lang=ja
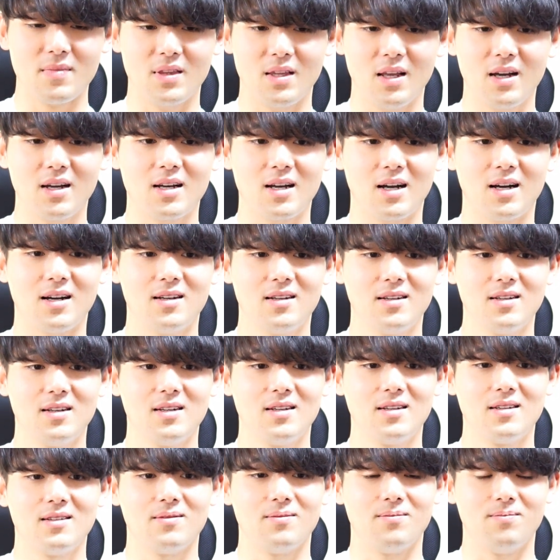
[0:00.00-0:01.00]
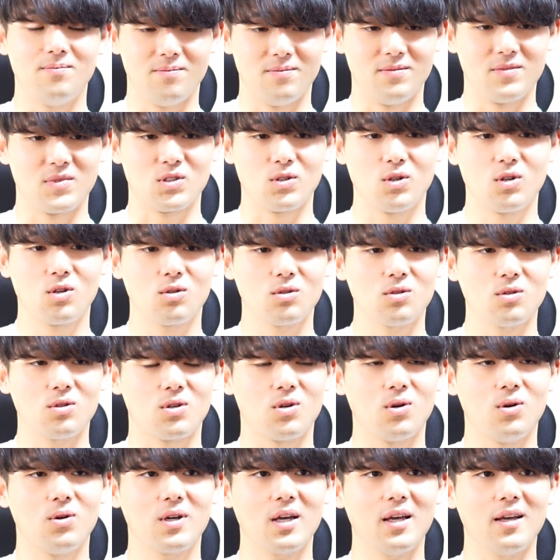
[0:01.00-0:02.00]
なんか、うん、そういうこと
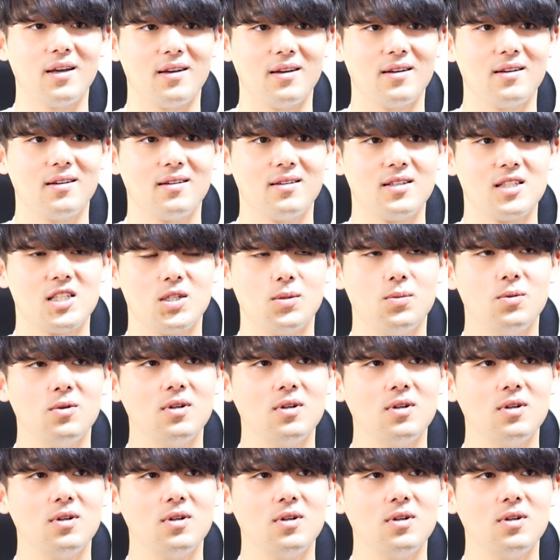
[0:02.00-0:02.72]
を表現自